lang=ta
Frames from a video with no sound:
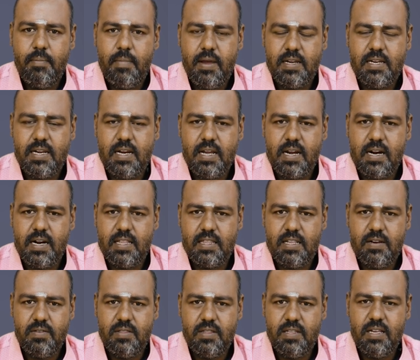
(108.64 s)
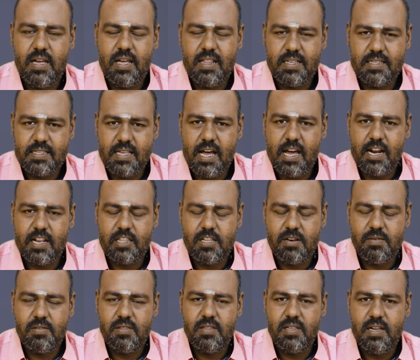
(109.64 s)
மேஷ லக்கணத்தில் வந்து அந்த
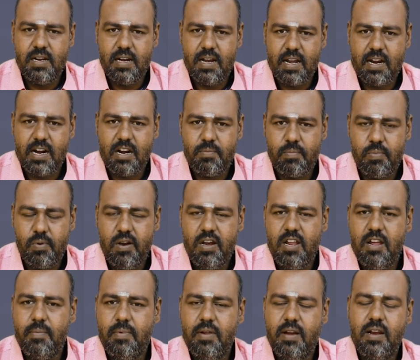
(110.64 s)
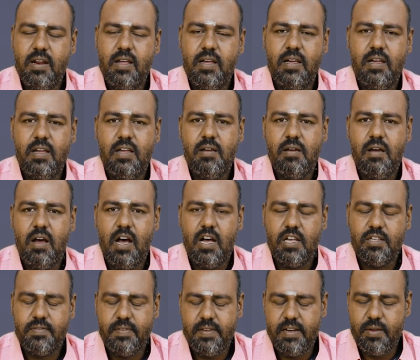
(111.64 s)
சாரத்தில் வந்து லக்கண புள்ளி அப்படின்னு
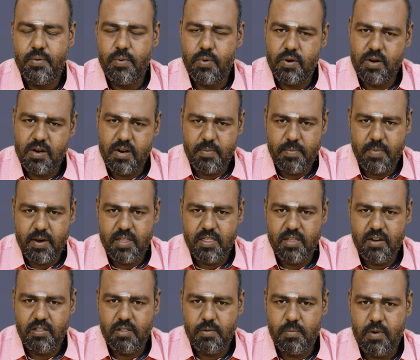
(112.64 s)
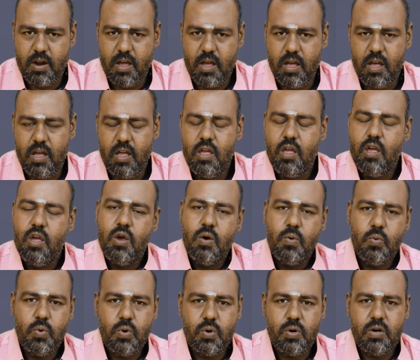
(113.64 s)
அஸ்வினி ஒன்றுன்னு நம்ம எழுதியிருந்தோம்னா
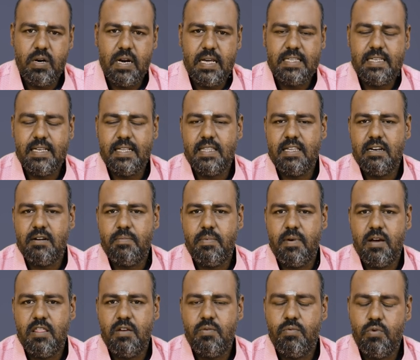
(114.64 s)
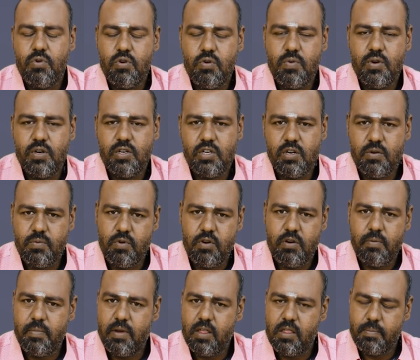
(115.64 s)
ஒரு நட்சத்திர பாதம் ஒரு வருஷம்
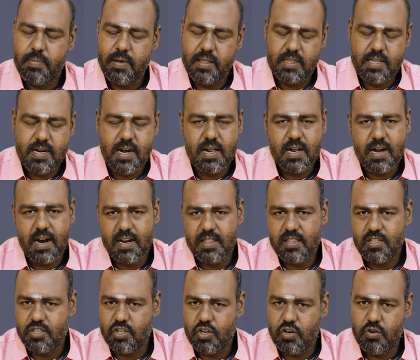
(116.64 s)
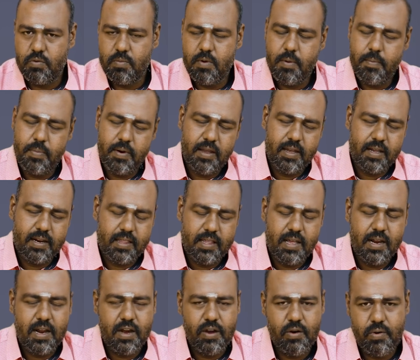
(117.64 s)
ஒரு மாதம் பத்து நாள் கடந்து செல்லும்
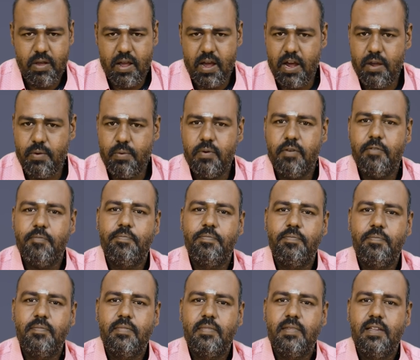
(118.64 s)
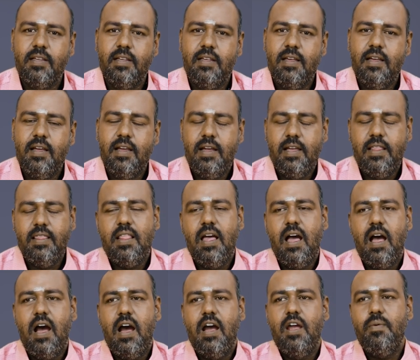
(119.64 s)
அப்படிங்கிறதான் என்னுடைய ஆய்வு இந்த
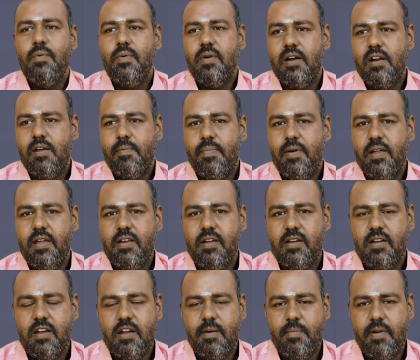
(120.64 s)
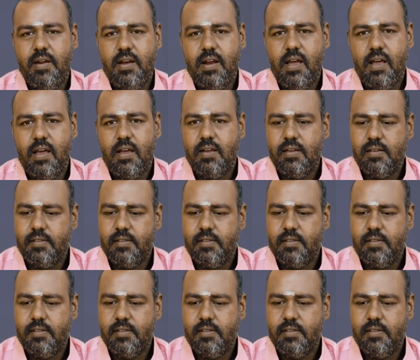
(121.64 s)
ஆய்வுகள் எப்படி இருக்குது அப்படின்னா